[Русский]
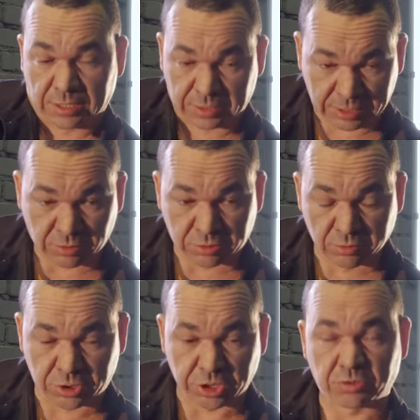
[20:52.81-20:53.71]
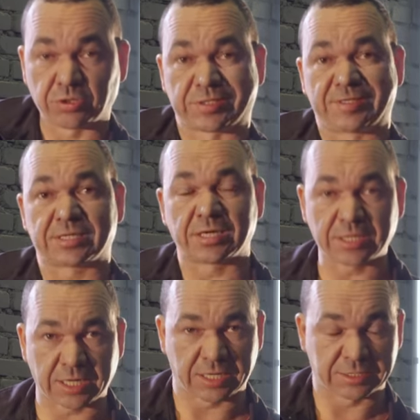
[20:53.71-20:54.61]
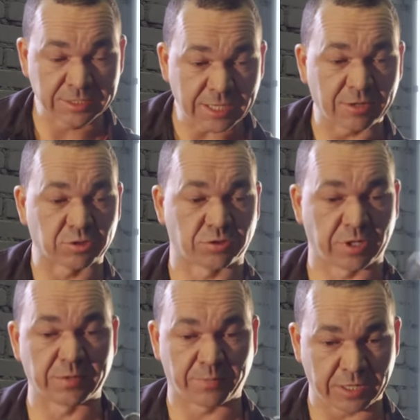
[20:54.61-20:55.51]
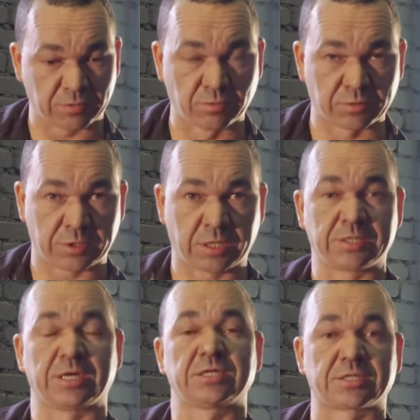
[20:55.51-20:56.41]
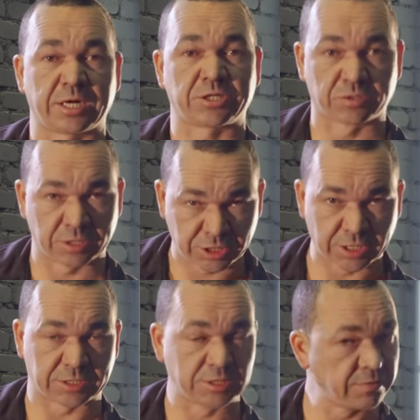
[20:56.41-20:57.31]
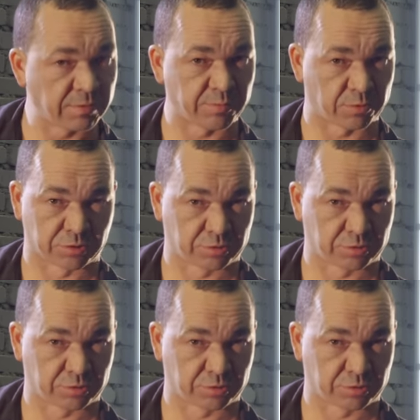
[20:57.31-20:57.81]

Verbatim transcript: на тот случай, то есть, если я знаю, что они пойдут, я истрачу этот час, не вопрос.